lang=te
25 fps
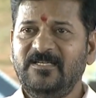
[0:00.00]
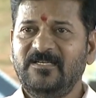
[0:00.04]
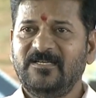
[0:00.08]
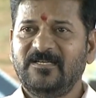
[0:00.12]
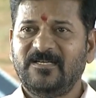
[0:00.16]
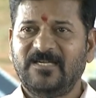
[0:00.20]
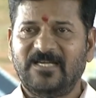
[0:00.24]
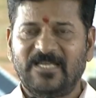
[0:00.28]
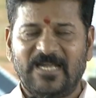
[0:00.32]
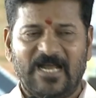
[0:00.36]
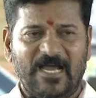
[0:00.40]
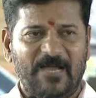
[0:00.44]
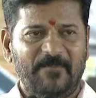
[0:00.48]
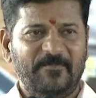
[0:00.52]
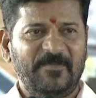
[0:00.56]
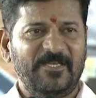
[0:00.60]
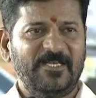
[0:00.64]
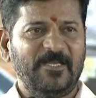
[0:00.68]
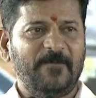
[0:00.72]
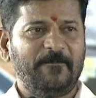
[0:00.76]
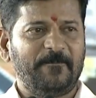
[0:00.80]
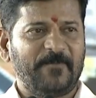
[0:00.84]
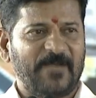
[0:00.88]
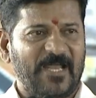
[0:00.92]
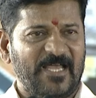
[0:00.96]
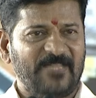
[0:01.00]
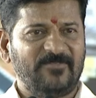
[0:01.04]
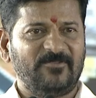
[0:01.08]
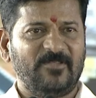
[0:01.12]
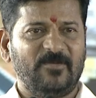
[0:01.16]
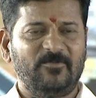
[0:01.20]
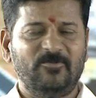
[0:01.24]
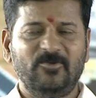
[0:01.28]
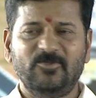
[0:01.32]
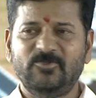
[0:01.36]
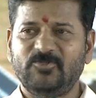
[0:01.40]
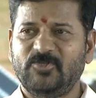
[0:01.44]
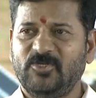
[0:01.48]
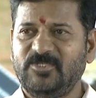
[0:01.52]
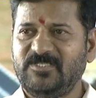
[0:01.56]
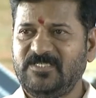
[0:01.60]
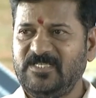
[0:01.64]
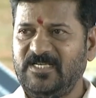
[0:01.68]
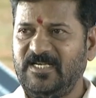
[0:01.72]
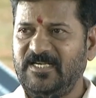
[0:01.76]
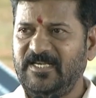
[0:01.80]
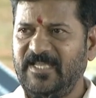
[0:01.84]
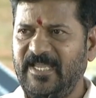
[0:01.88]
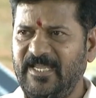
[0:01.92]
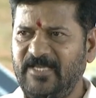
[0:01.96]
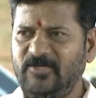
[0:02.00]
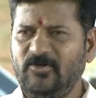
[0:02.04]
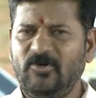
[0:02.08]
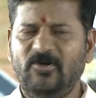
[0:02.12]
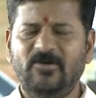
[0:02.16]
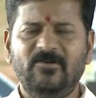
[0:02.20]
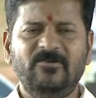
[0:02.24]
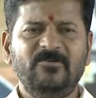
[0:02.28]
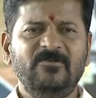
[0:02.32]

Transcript: గ్రామీణ ప్రాంతం నుంచి వచ్చిన నేను